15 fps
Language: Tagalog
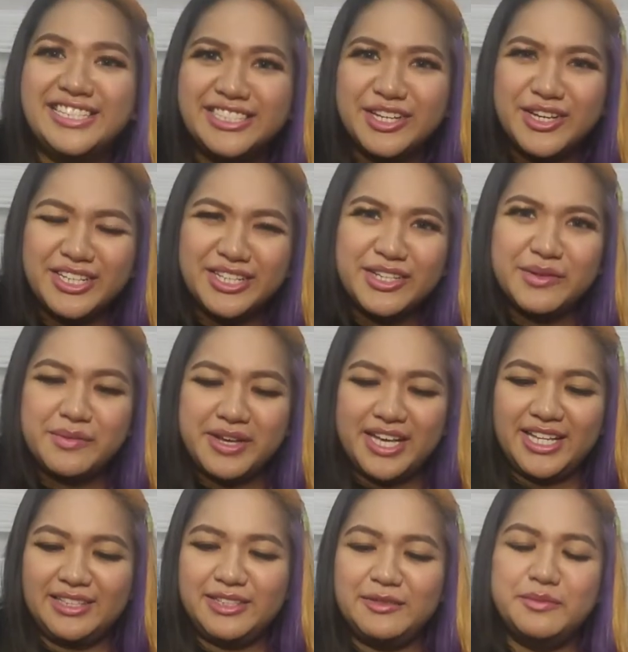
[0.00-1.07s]
So, ito
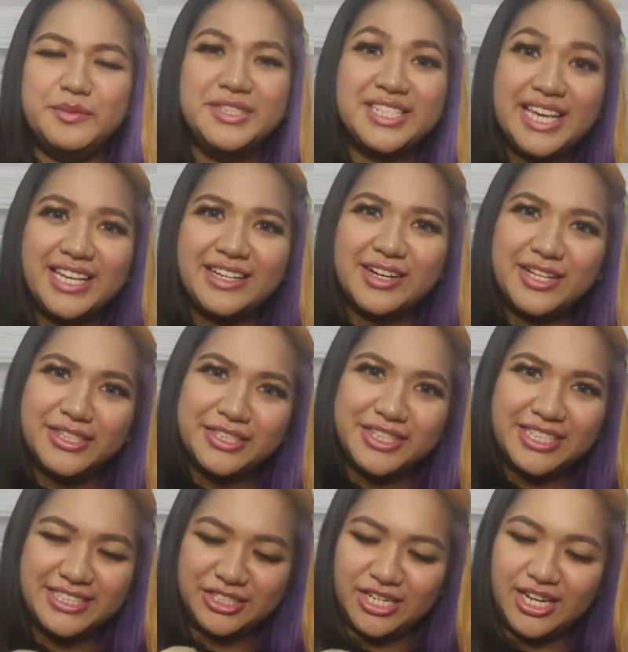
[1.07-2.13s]
naman, mosaic color
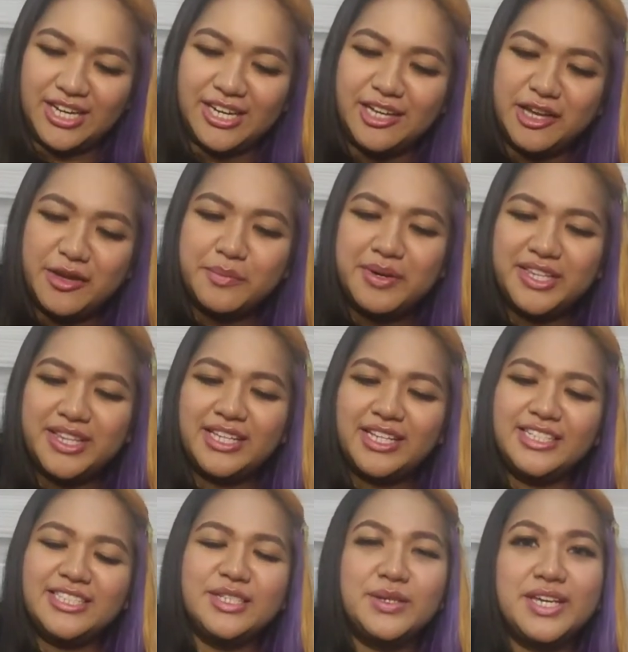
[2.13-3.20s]
din siya. But then,
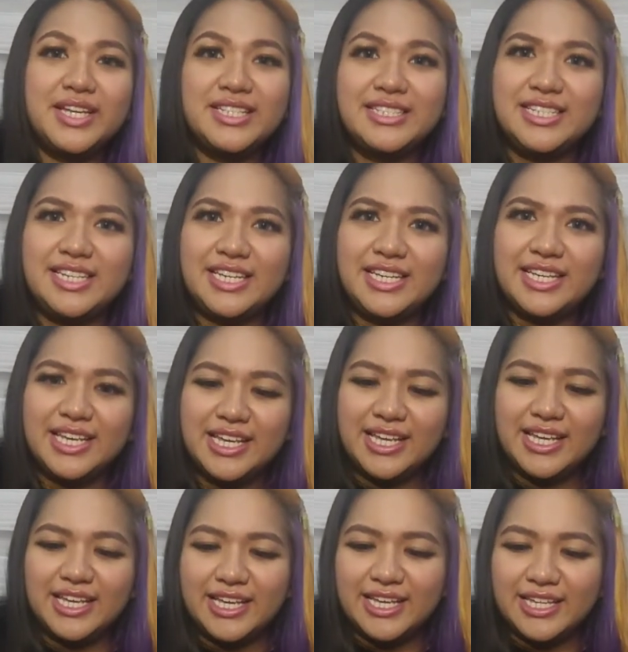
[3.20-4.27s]
as you can see,
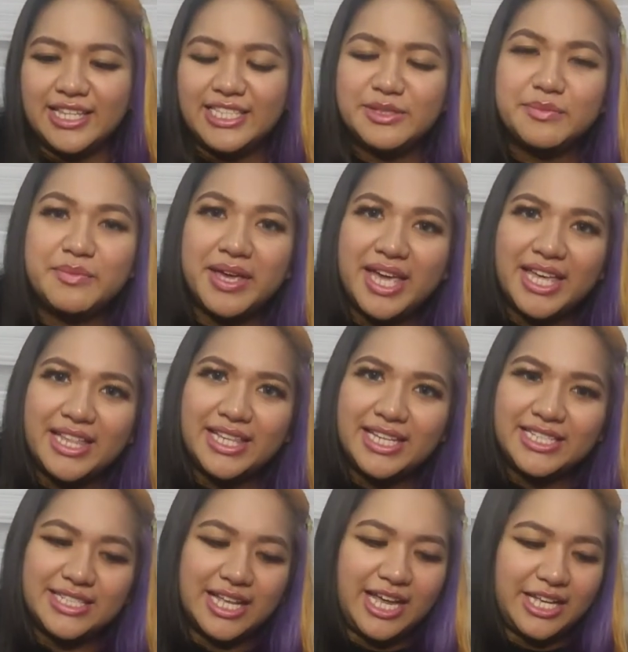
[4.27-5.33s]
this male
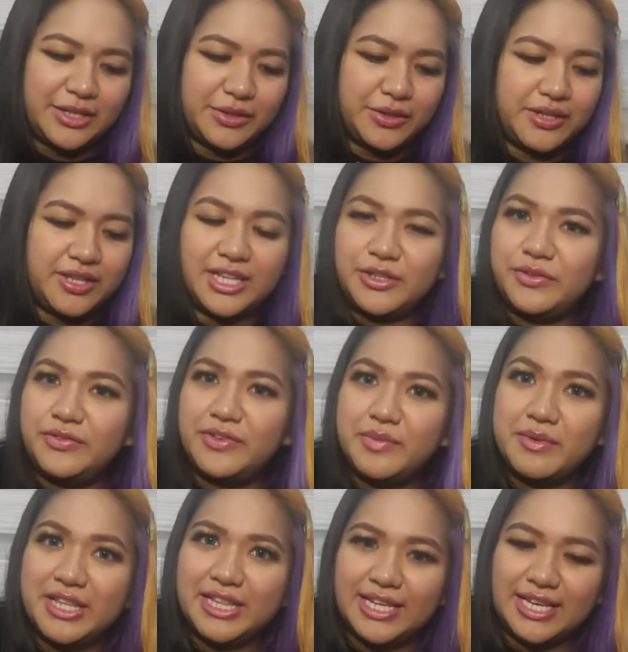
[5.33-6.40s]
is lighter than yung
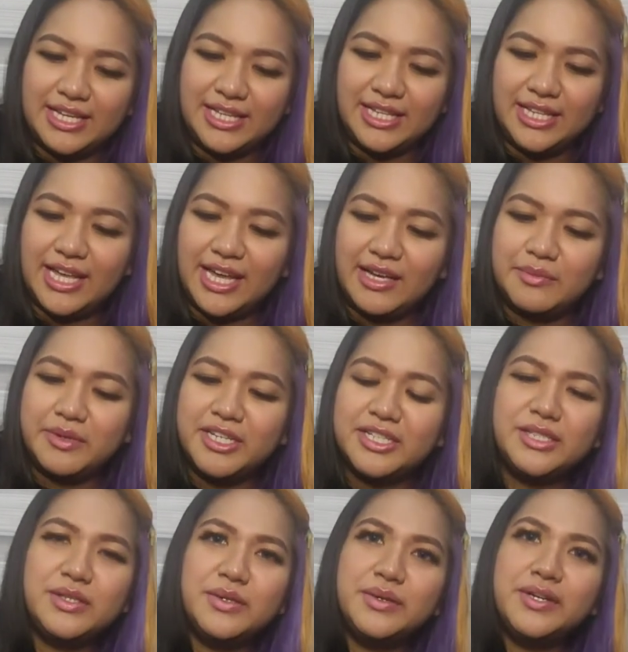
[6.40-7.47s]
female kanina.
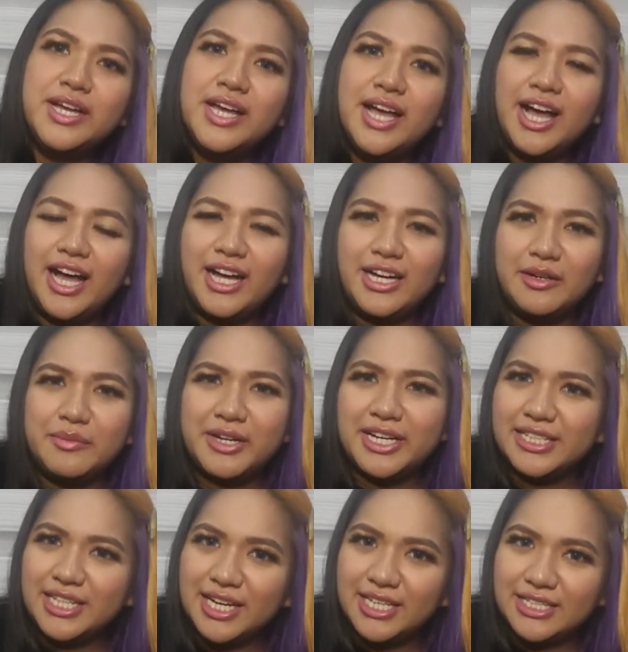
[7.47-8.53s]
Because, you know, ang
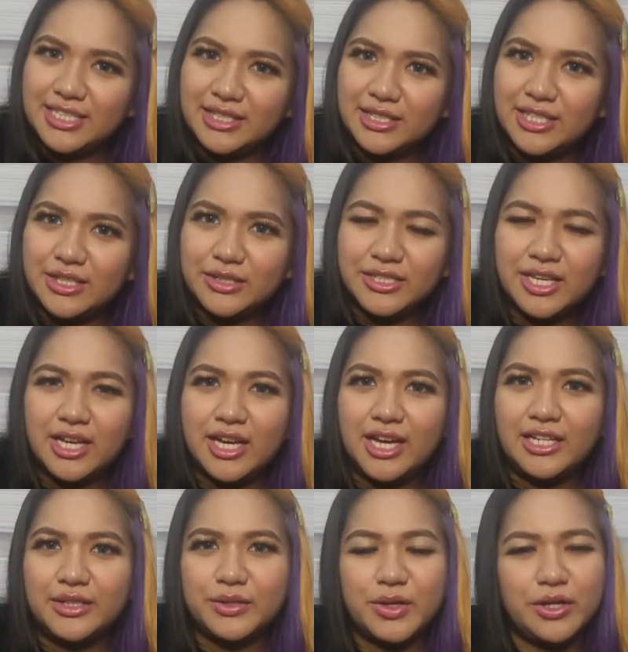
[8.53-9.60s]
maganda kasi dito sa
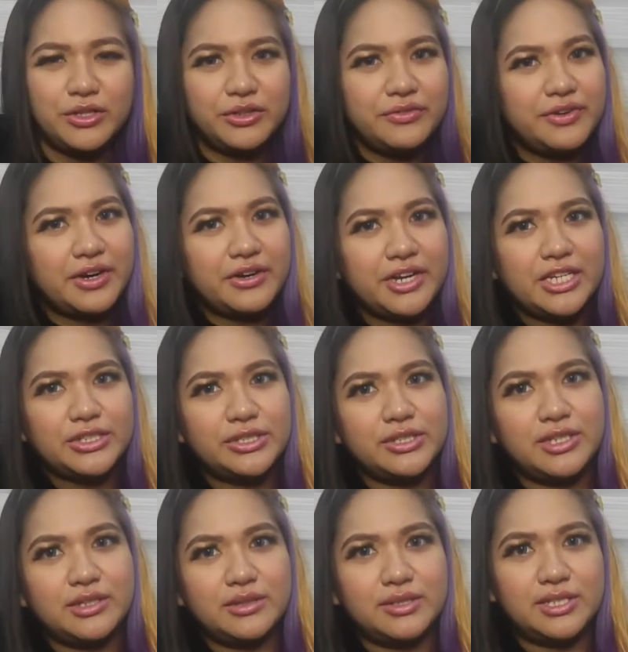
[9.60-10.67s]
ano, color
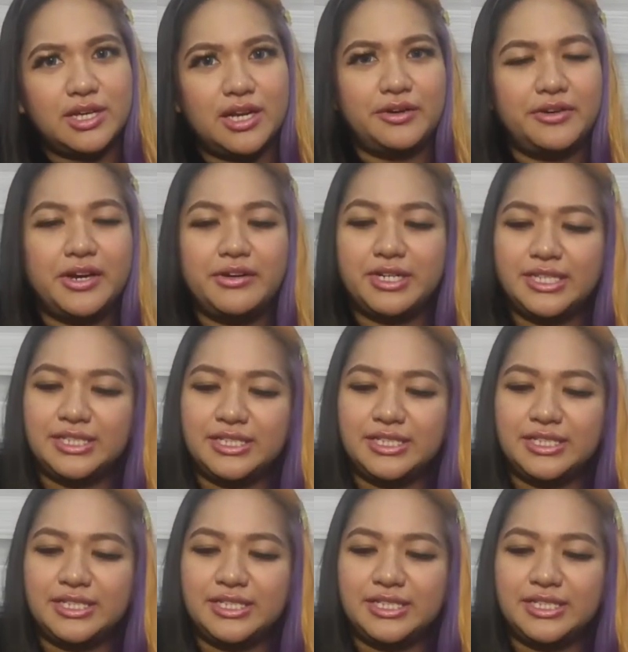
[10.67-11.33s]
variation na to sa Rare na